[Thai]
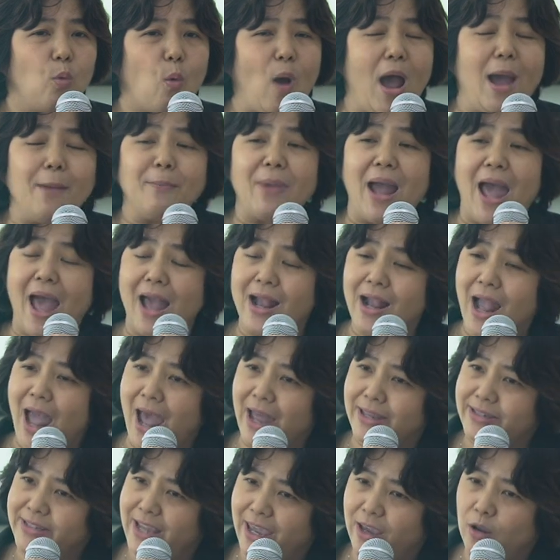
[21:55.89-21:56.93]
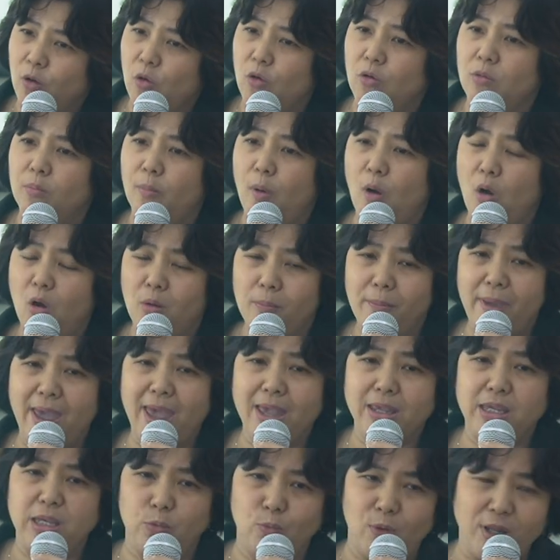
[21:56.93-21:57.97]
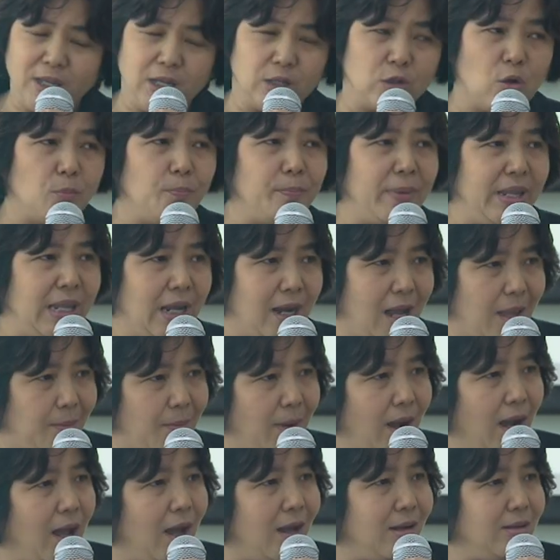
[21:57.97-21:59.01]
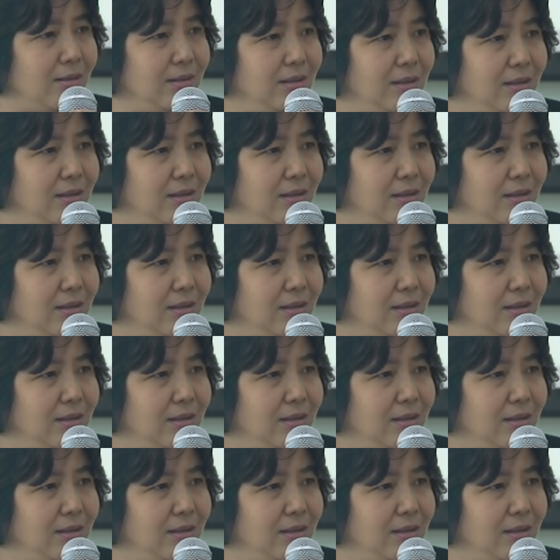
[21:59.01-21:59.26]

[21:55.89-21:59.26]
ความค้างคาใจของพ่อแม่คิดว่าจะต้องเป็นยังไงบ้างคะ